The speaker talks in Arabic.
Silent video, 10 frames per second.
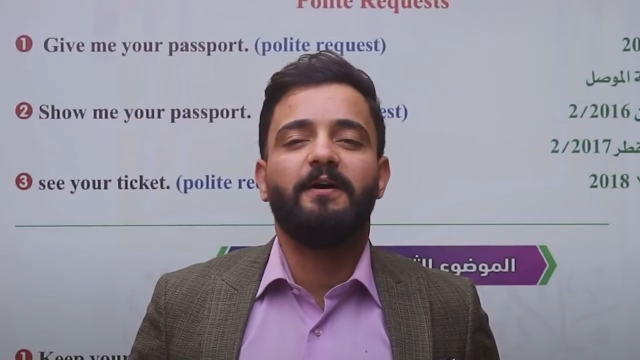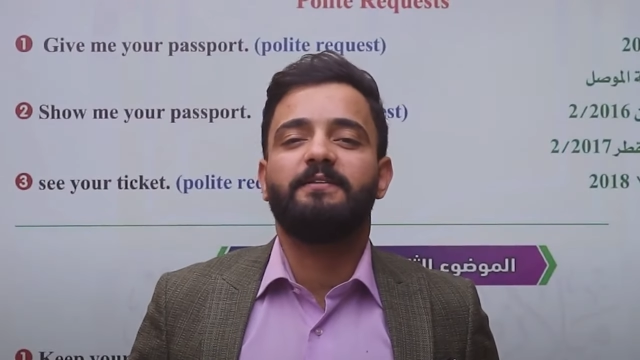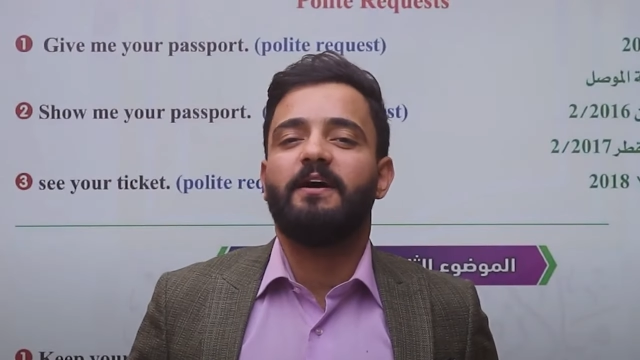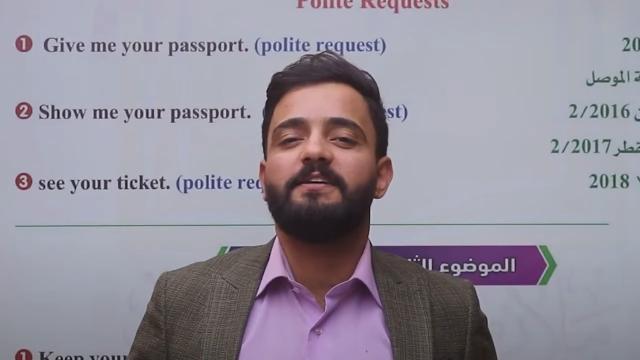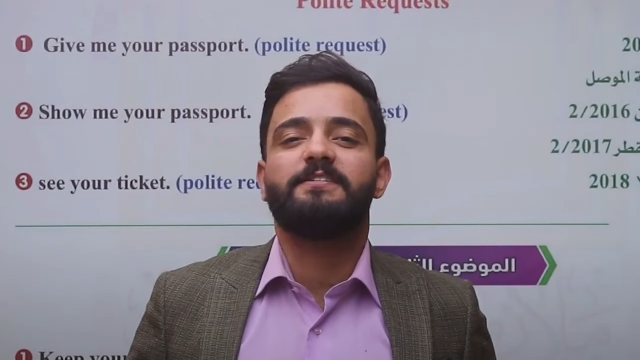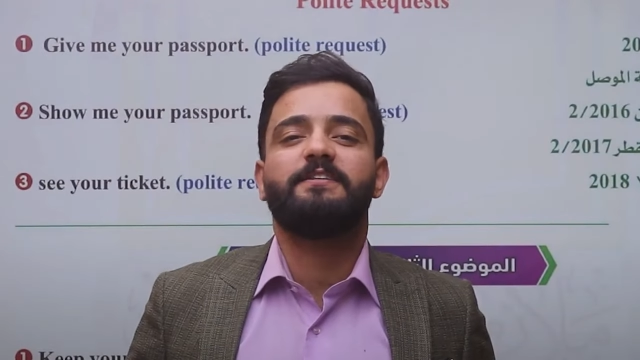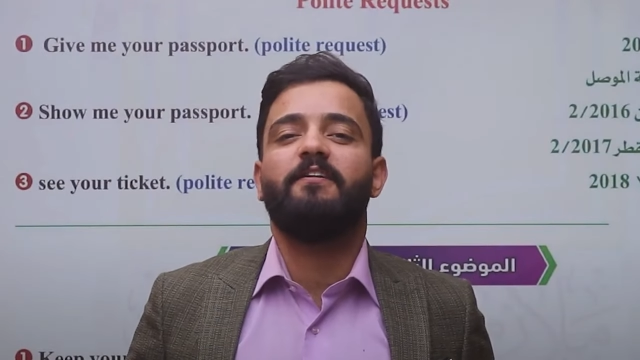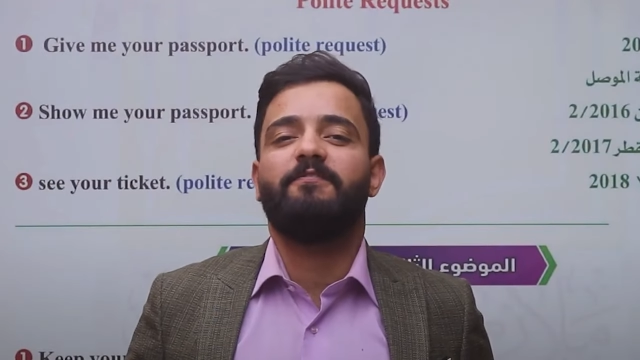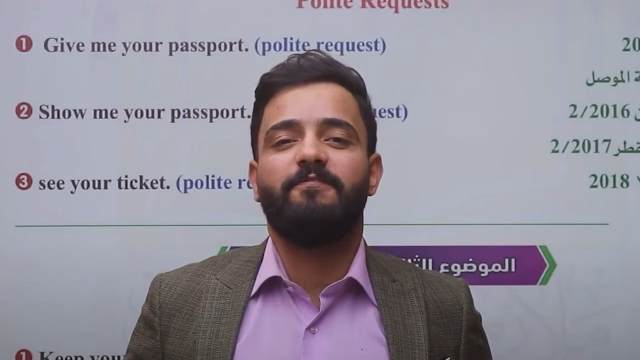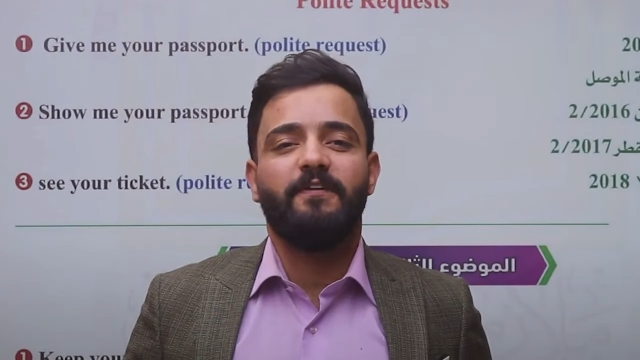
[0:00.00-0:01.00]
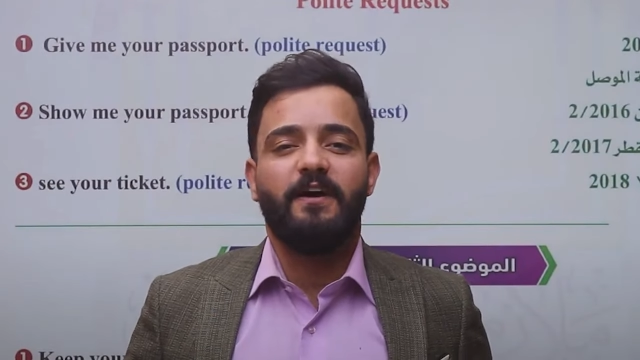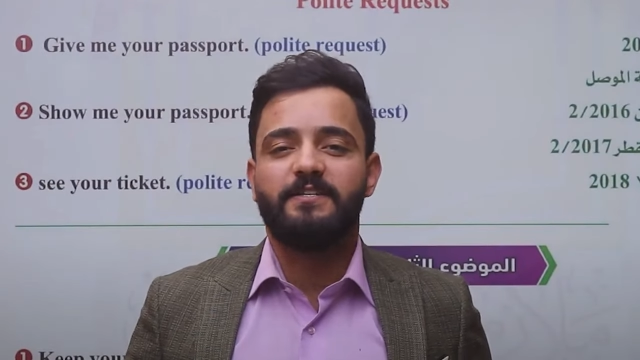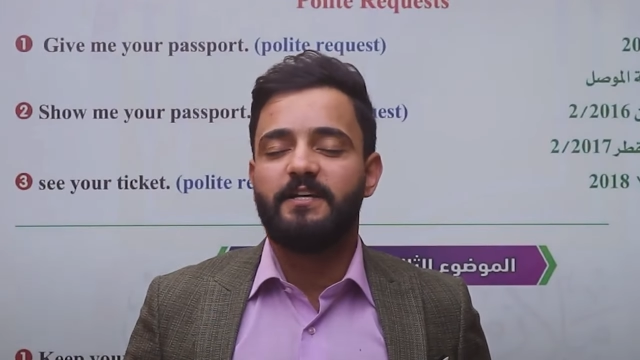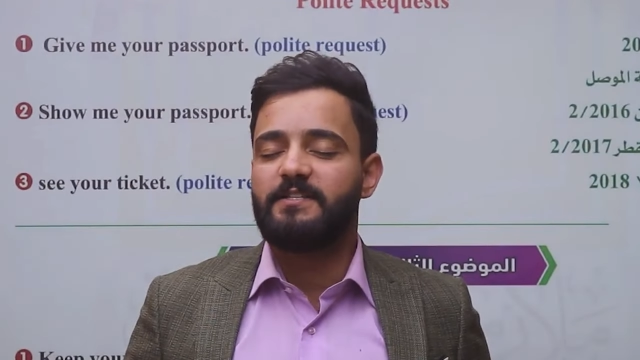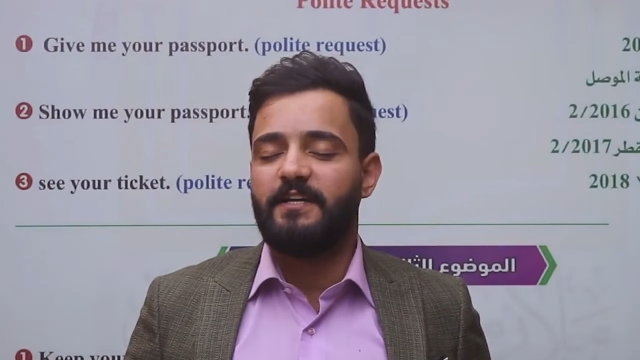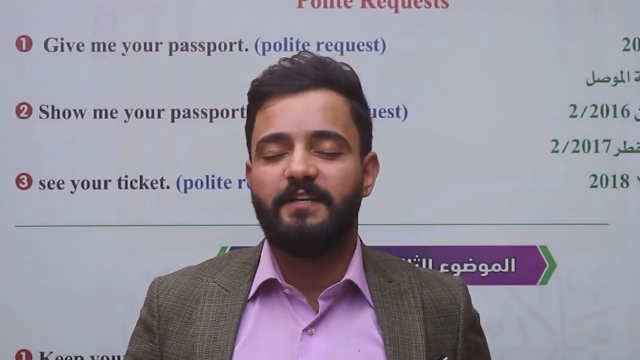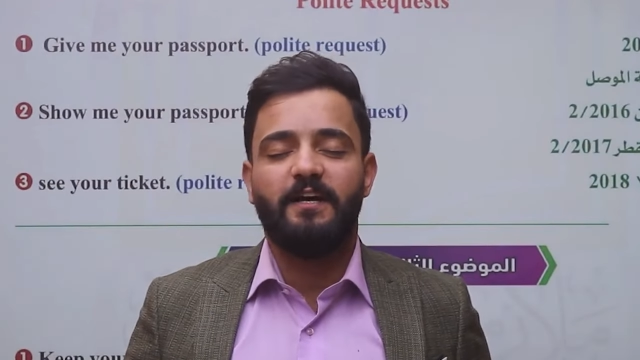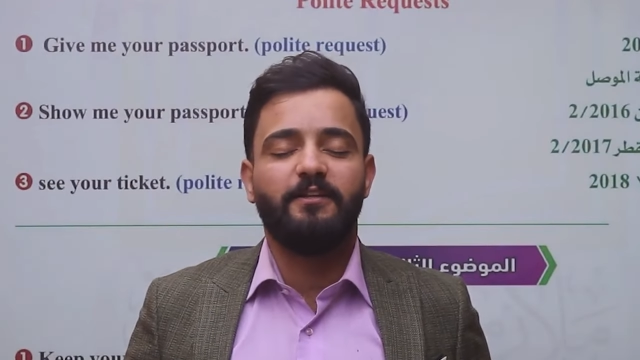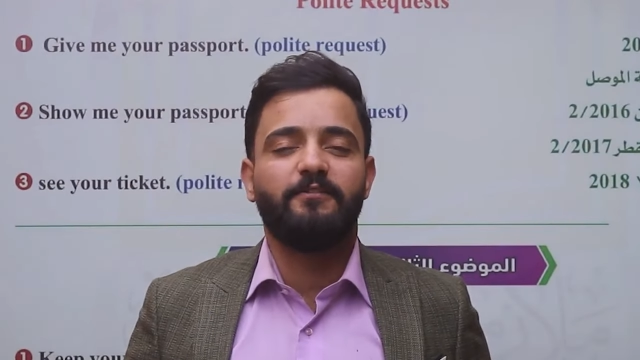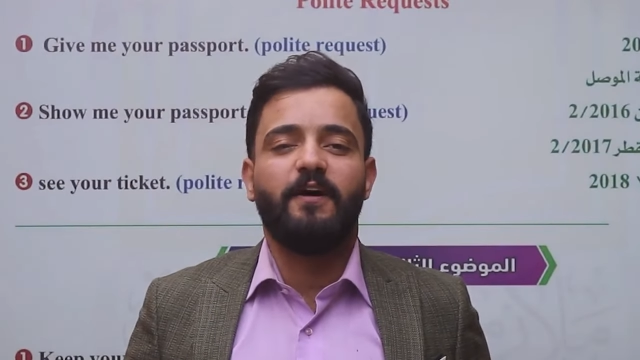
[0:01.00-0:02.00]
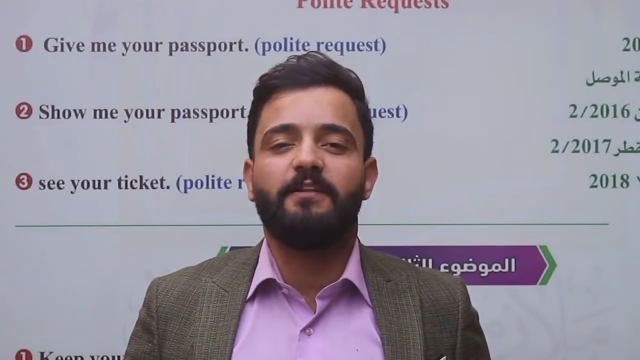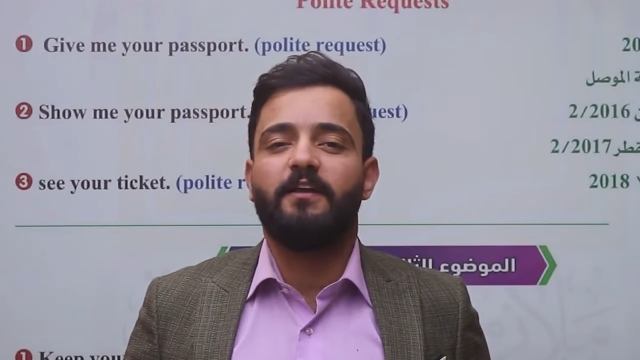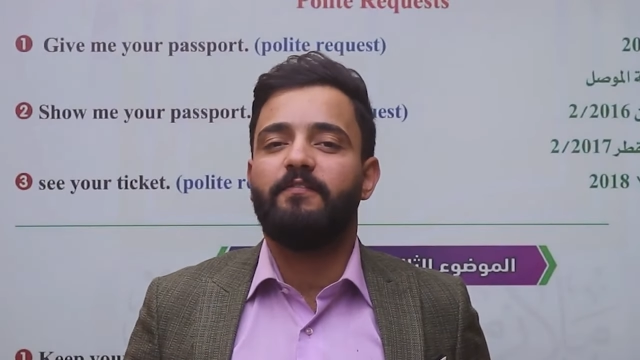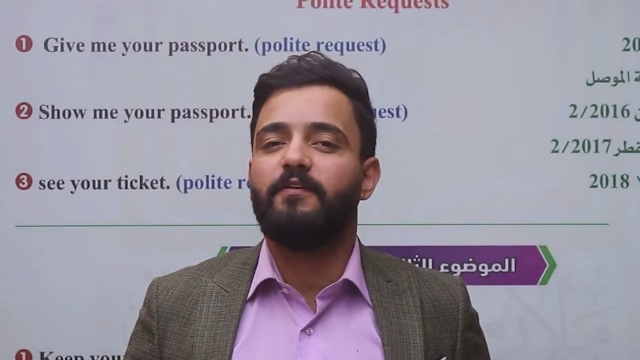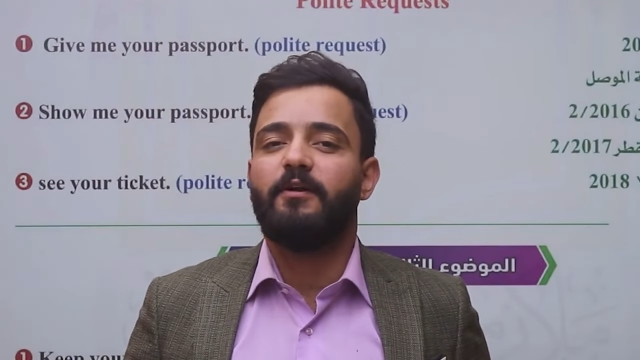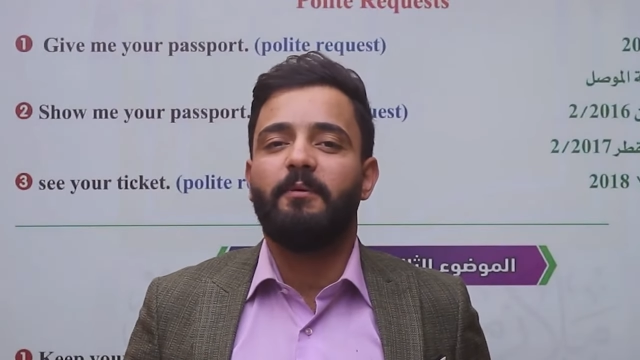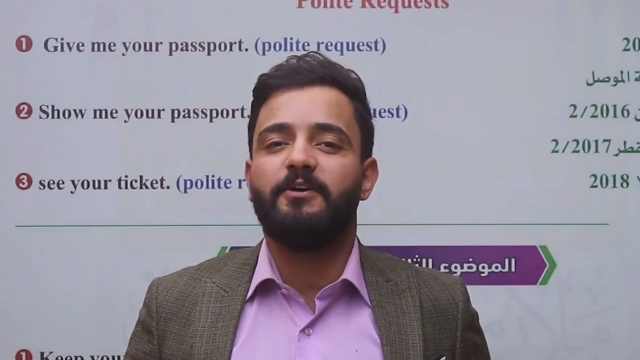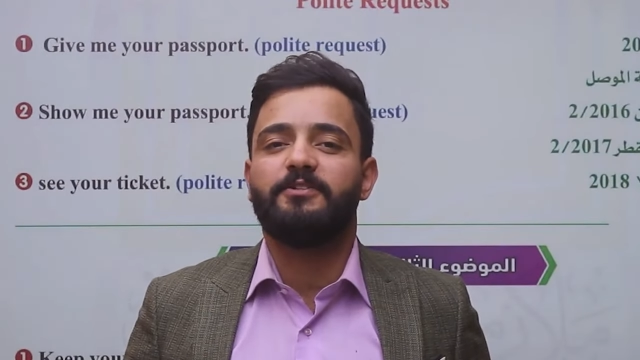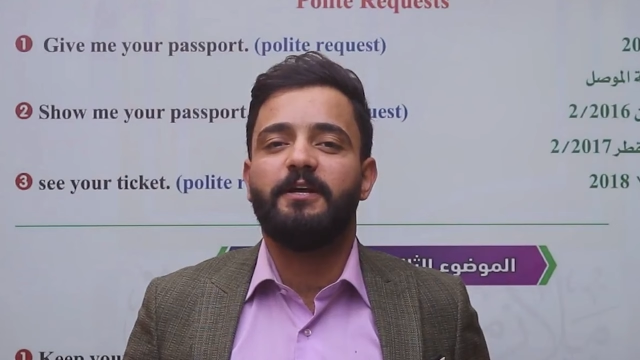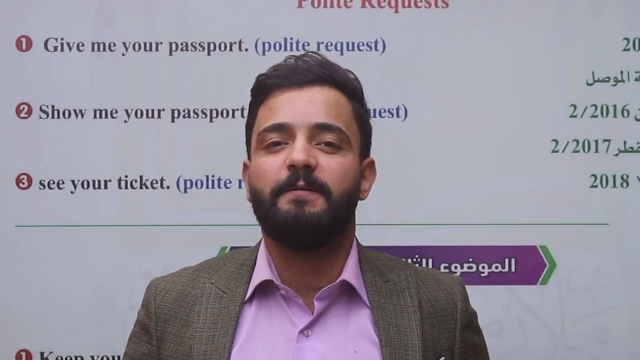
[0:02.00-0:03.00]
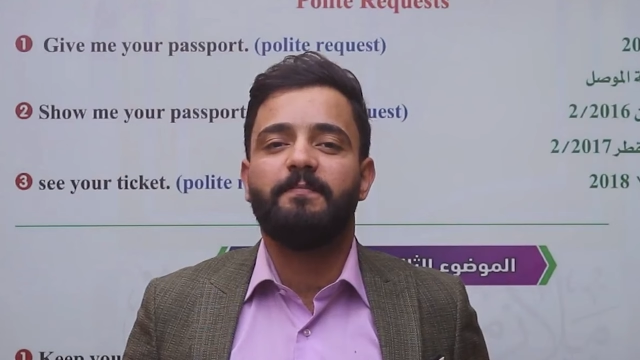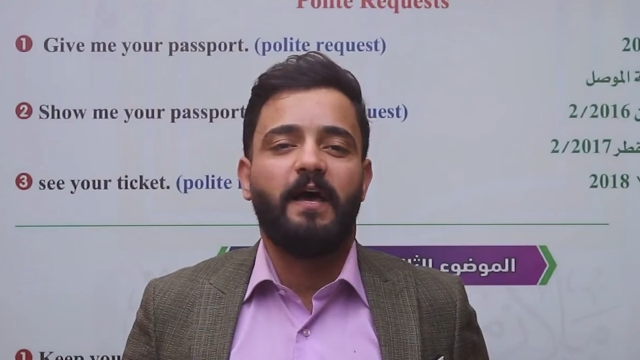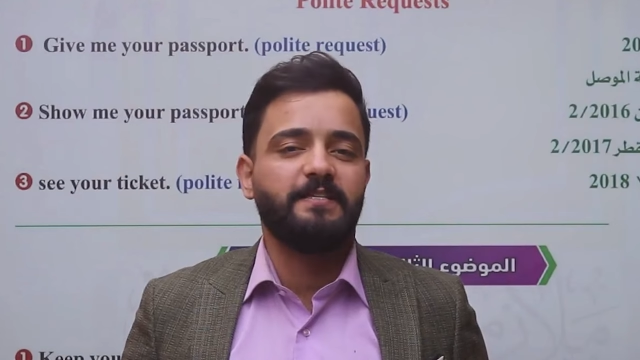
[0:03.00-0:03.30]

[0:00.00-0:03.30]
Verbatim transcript: طلبات الصف اساس اعدادي دفعه 2024